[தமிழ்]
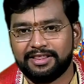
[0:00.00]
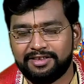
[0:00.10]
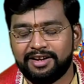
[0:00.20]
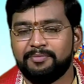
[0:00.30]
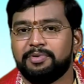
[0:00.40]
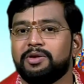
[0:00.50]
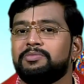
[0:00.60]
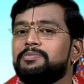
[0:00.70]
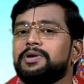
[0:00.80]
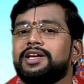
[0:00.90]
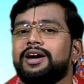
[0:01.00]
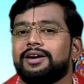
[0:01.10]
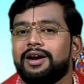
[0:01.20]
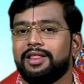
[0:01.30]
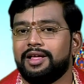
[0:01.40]
அத்தனை பேருமே பெரிய
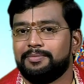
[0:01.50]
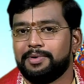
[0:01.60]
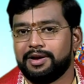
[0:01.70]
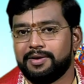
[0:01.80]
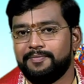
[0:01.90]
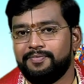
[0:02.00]
ஆட்களாக தான் இருப்பாங்க